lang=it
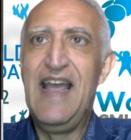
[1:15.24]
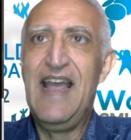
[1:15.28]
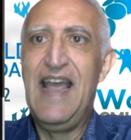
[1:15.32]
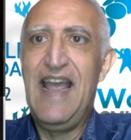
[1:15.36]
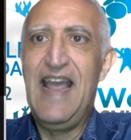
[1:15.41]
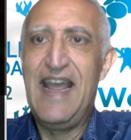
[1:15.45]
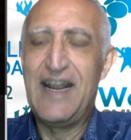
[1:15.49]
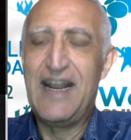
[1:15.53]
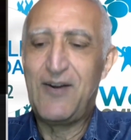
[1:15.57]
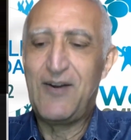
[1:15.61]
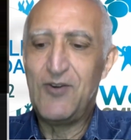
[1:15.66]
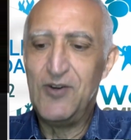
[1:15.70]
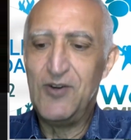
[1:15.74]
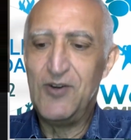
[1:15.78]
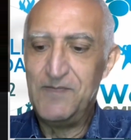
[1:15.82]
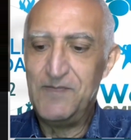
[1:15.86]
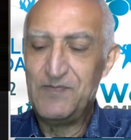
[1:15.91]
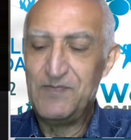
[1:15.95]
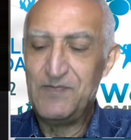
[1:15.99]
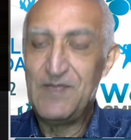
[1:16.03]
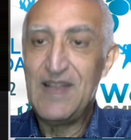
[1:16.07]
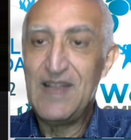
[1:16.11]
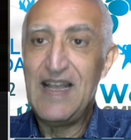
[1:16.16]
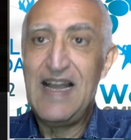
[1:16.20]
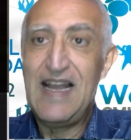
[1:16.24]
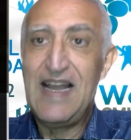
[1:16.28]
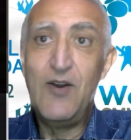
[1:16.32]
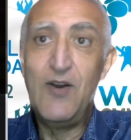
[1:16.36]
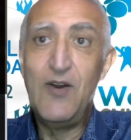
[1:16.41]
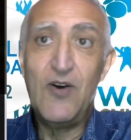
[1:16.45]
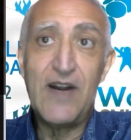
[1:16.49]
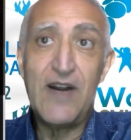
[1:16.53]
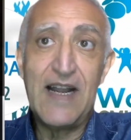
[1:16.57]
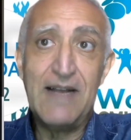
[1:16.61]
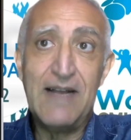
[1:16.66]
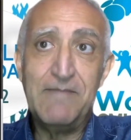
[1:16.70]
Ecco,
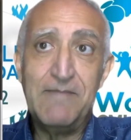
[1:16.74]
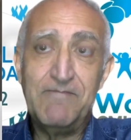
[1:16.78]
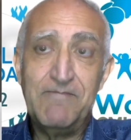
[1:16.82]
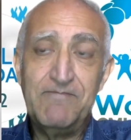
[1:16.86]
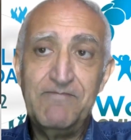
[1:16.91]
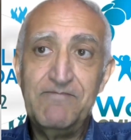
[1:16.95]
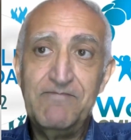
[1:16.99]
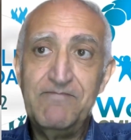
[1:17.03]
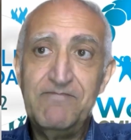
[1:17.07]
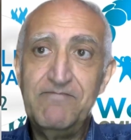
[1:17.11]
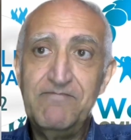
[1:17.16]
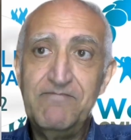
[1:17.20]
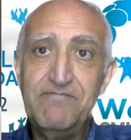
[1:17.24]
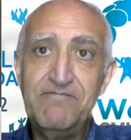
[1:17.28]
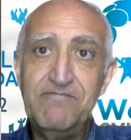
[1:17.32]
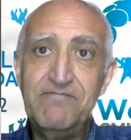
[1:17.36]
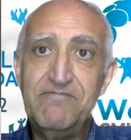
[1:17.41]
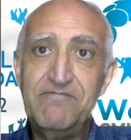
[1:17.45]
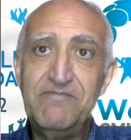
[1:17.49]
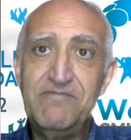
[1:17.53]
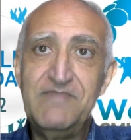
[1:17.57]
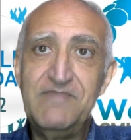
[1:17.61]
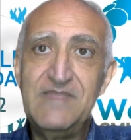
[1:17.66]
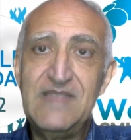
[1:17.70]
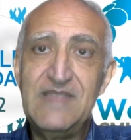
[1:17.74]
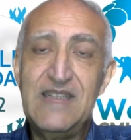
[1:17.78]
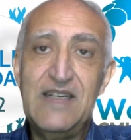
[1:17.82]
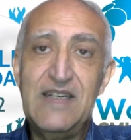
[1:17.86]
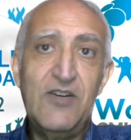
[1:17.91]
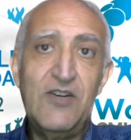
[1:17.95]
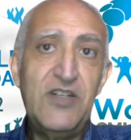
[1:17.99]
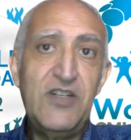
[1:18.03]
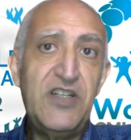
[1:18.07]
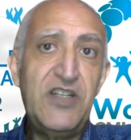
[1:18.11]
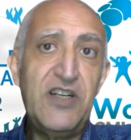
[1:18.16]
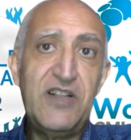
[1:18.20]
allora,
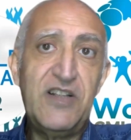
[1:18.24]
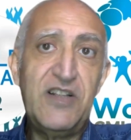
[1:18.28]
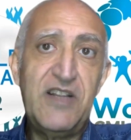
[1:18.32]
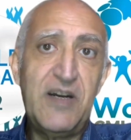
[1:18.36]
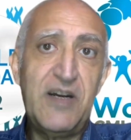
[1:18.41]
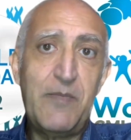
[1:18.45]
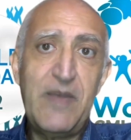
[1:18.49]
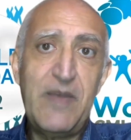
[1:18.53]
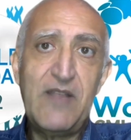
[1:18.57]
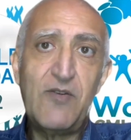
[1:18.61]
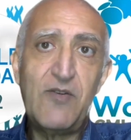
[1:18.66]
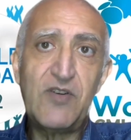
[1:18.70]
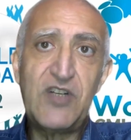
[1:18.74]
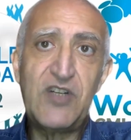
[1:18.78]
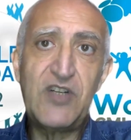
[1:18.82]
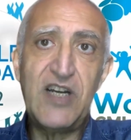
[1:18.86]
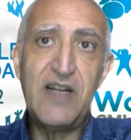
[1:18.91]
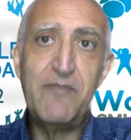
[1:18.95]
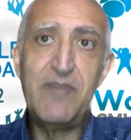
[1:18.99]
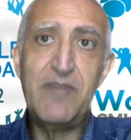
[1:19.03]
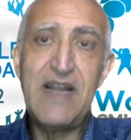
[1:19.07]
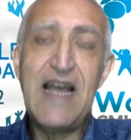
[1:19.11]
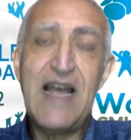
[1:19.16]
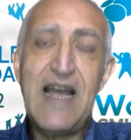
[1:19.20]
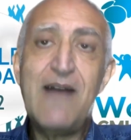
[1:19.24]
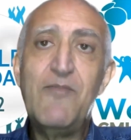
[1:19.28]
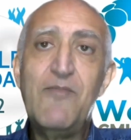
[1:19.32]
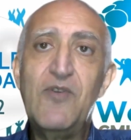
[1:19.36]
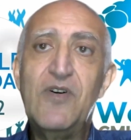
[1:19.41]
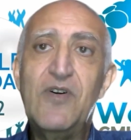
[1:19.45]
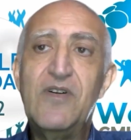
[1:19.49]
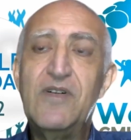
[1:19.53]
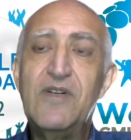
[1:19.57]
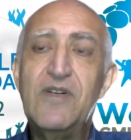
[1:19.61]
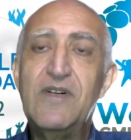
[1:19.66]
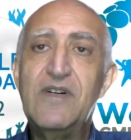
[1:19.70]
oggi, ripeto,
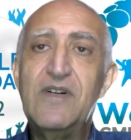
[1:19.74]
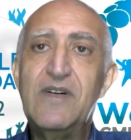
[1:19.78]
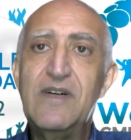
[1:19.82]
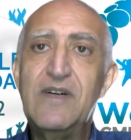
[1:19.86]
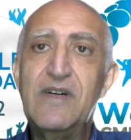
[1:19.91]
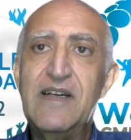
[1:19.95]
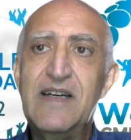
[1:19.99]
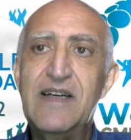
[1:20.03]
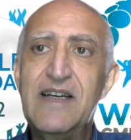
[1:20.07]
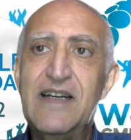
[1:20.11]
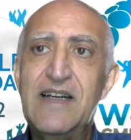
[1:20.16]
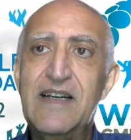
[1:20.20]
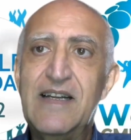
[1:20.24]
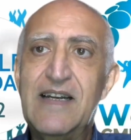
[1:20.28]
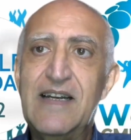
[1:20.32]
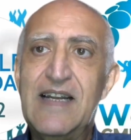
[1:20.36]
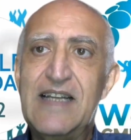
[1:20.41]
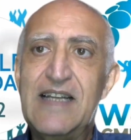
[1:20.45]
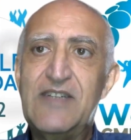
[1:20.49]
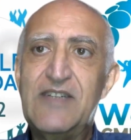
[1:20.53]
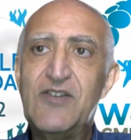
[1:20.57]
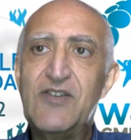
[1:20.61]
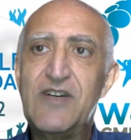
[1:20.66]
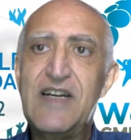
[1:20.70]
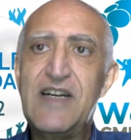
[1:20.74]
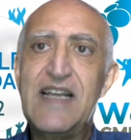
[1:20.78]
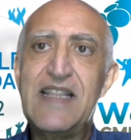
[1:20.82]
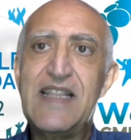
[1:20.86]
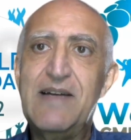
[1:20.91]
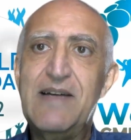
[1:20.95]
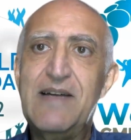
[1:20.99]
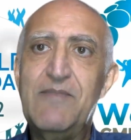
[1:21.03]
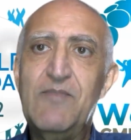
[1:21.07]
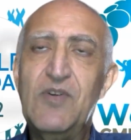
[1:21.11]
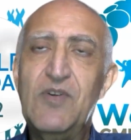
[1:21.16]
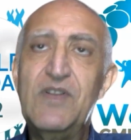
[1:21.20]
celebriamo eh, la
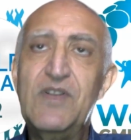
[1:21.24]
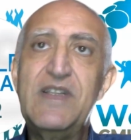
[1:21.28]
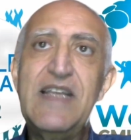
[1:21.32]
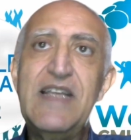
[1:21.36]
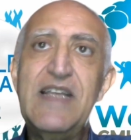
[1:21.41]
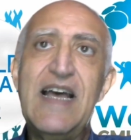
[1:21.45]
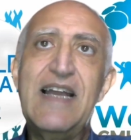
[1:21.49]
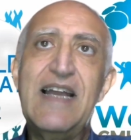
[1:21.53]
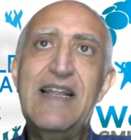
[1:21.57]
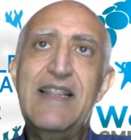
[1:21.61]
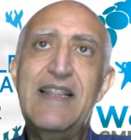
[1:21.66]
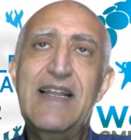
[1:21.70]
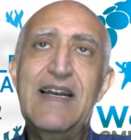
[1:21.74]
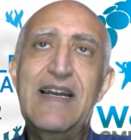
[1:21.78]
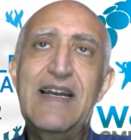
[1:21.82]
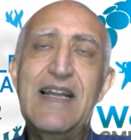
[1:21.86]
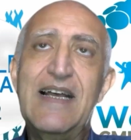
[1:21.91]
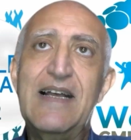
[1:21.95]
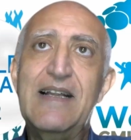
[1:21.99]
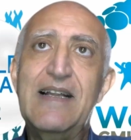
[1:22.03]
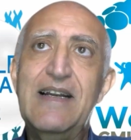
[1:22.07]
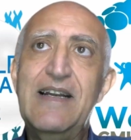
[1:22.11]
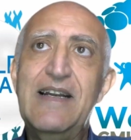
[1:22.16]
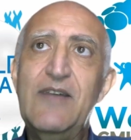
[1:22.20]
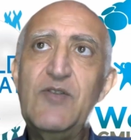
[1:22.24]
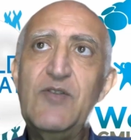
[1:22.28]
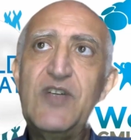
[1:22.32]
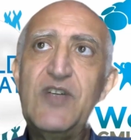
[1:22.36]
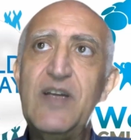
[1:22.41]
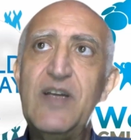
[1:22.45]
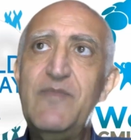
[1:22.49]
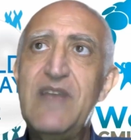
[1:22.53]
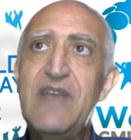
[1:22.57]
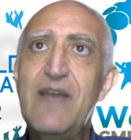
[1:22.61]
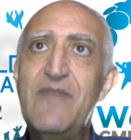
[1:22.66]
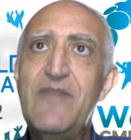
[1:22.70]
giornata mondiale della
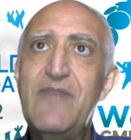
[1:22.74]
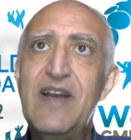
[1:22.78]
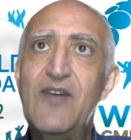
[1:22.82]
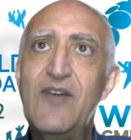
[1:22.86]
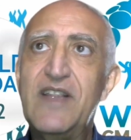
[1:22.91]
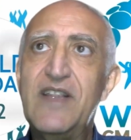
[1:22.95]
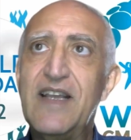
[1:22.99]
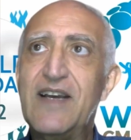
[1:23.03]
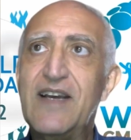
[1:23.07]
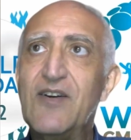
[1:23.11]
leucemia mieloide